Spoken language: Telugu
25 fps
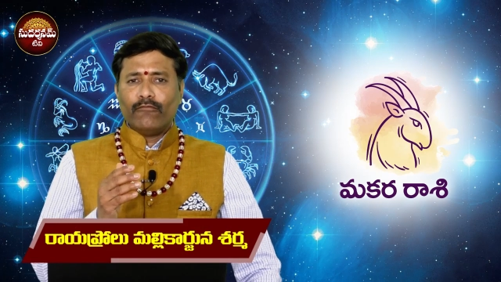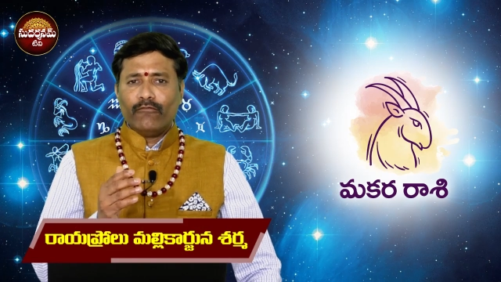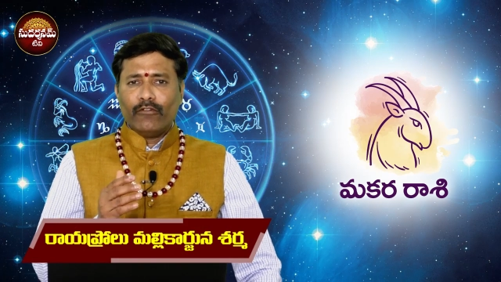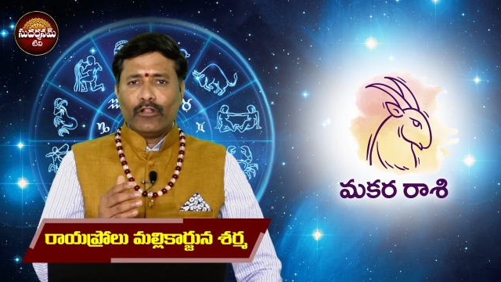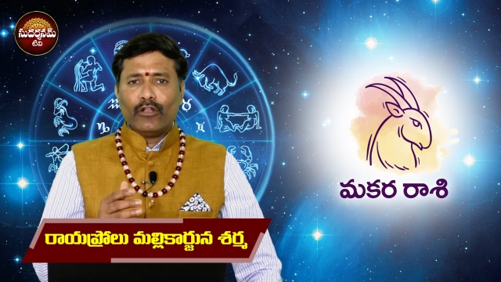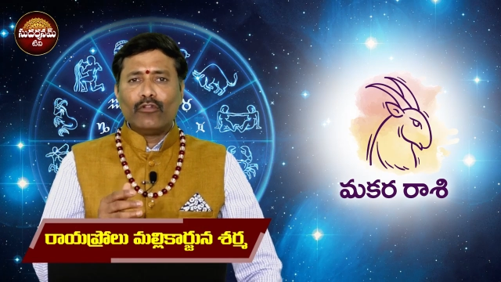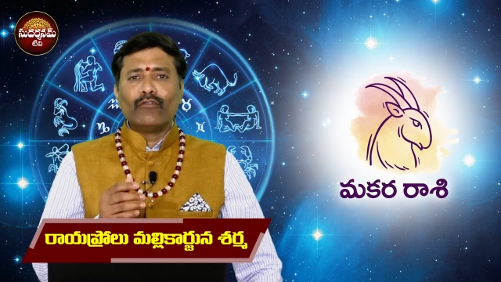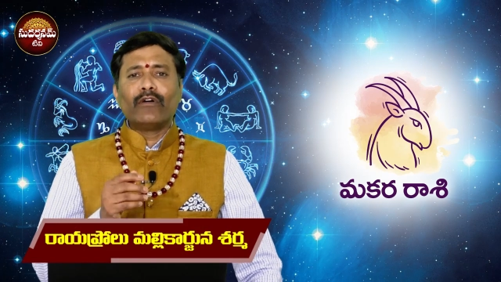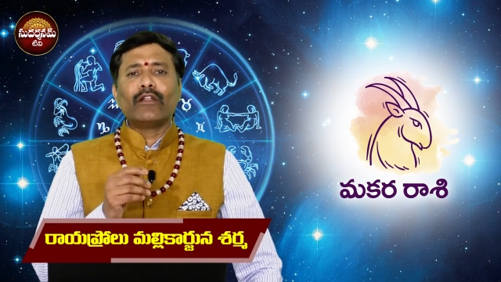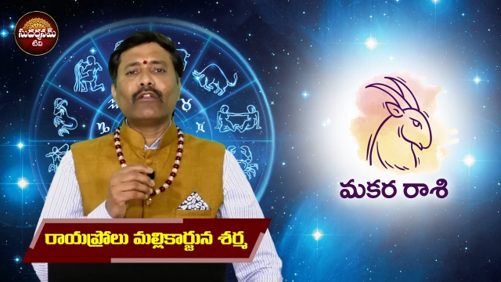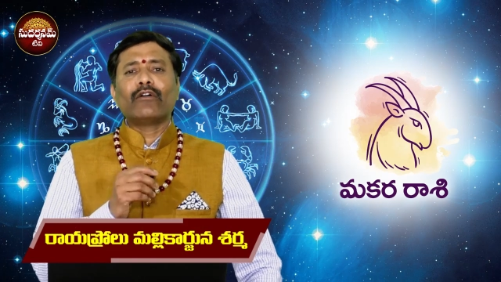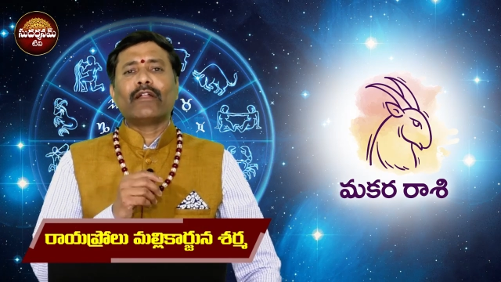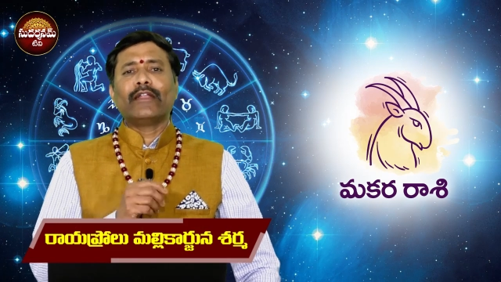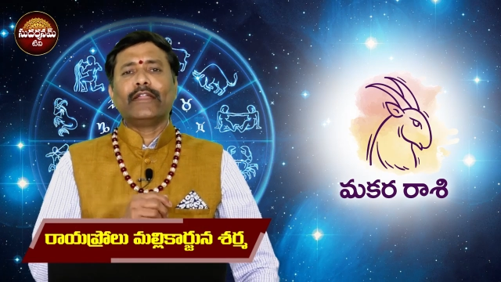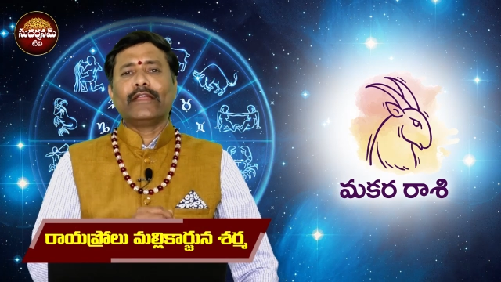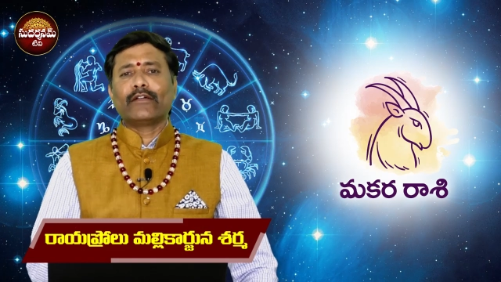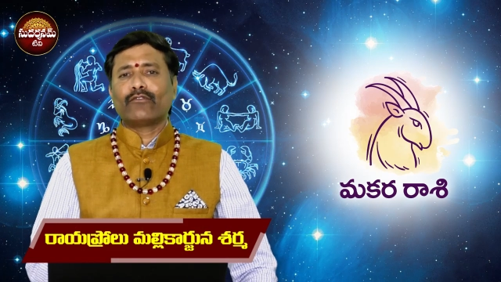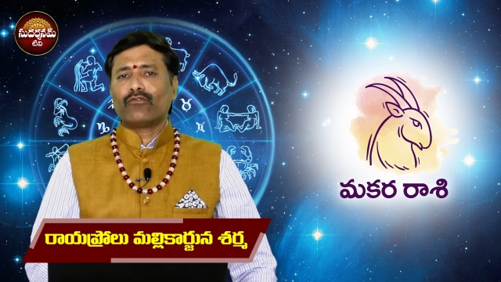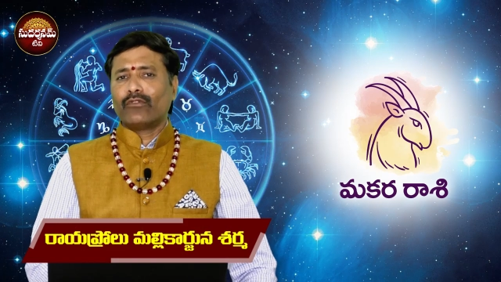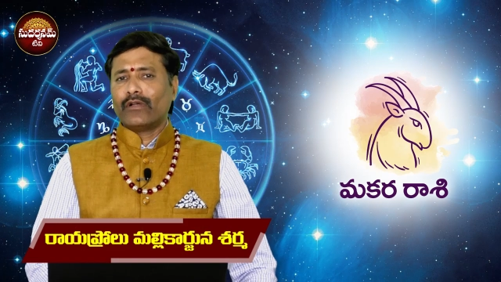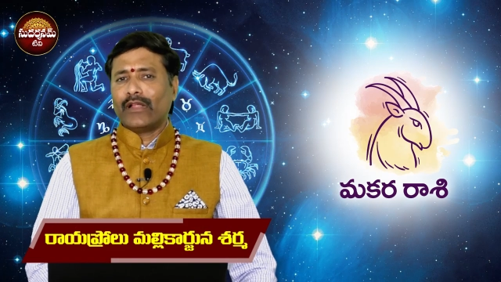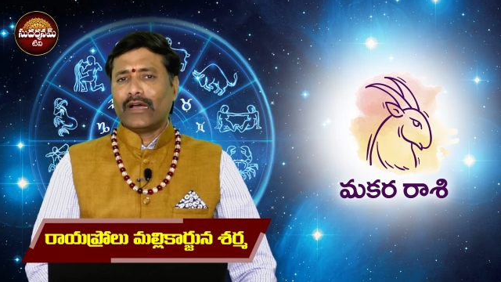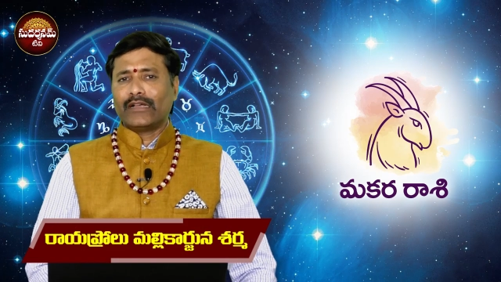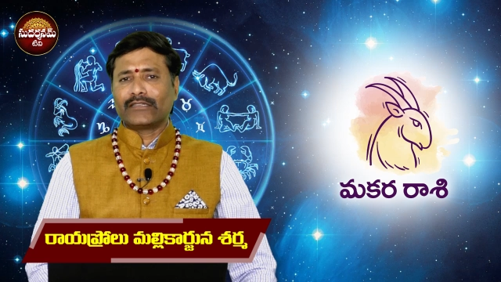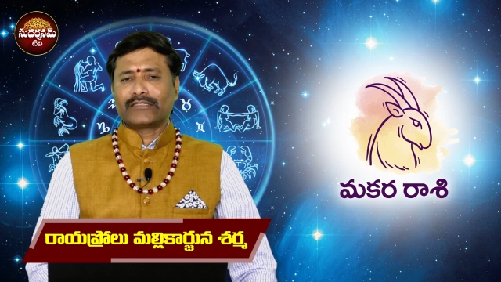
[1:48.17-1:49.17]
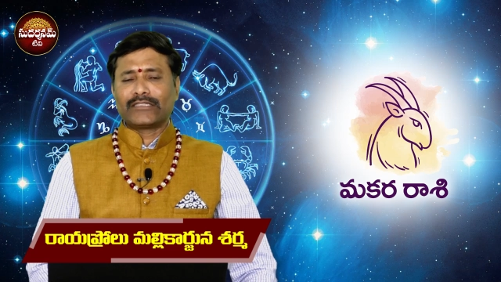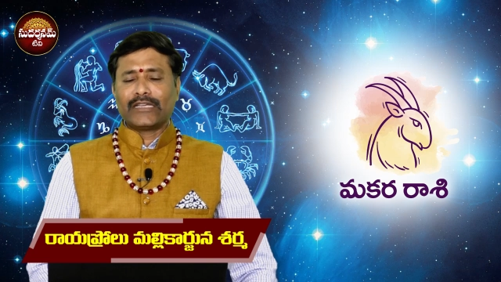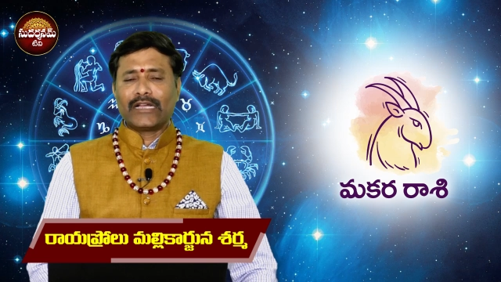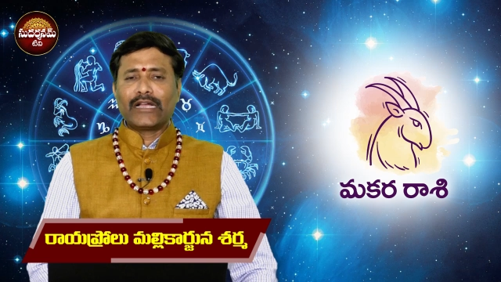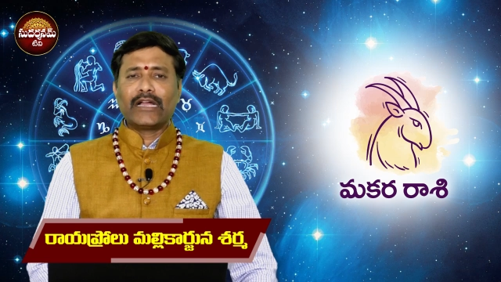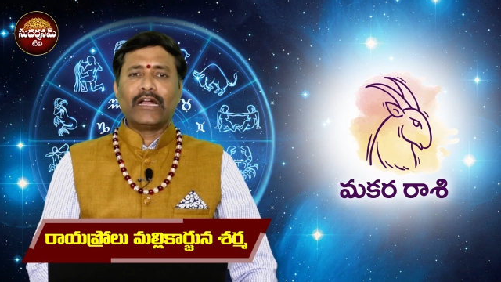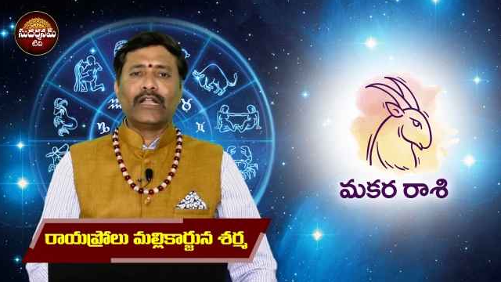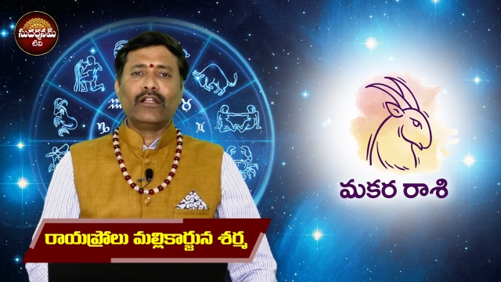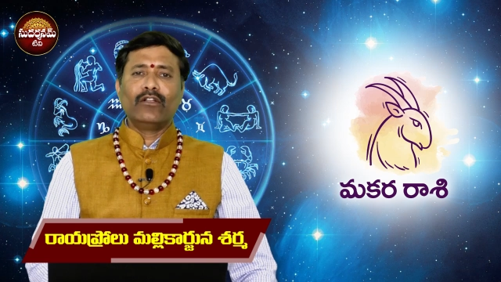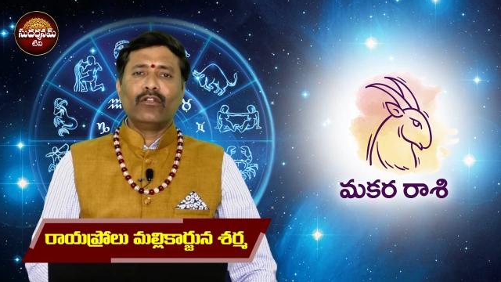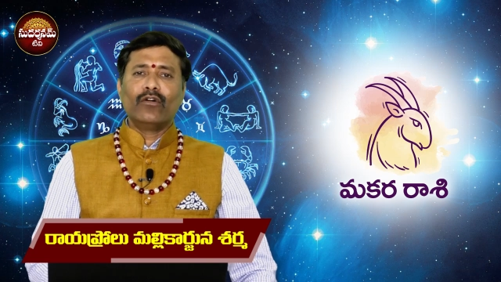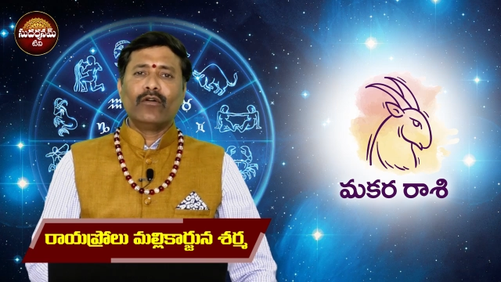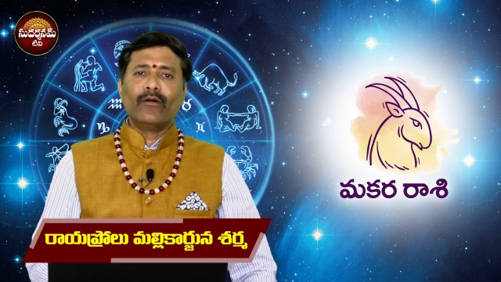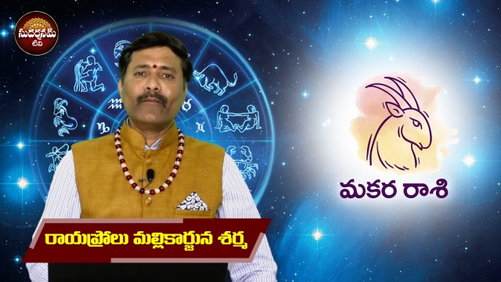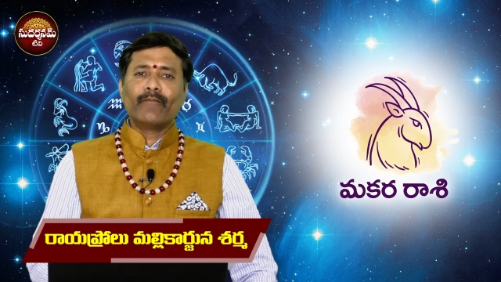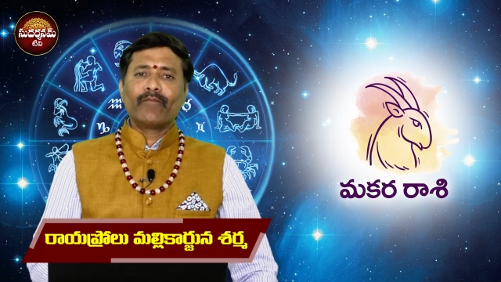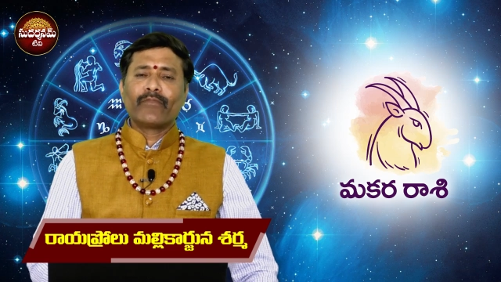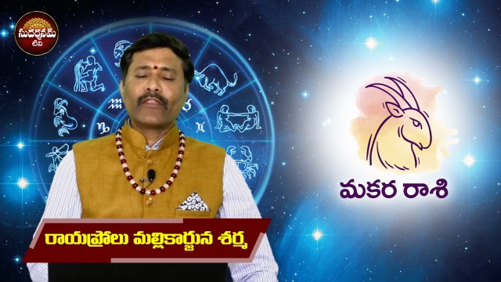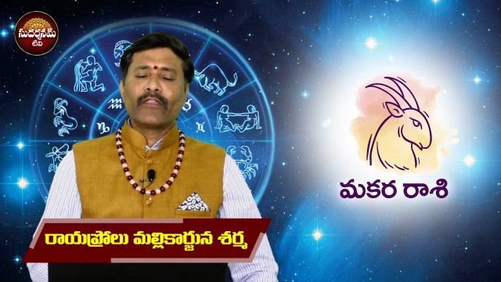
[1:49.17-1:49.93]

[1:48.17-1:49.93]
విలువలు అన్నీ కూడా సంఘంలో